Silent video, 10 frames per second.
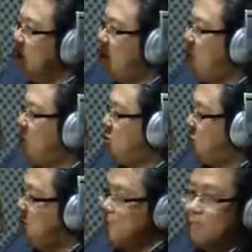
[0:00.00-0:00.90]
不，我
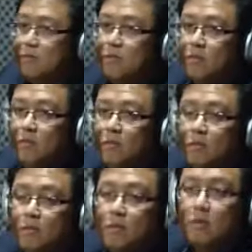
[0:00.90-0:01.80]
们我们政
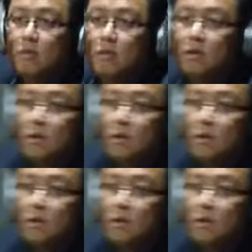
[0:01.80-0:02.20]
府最偏重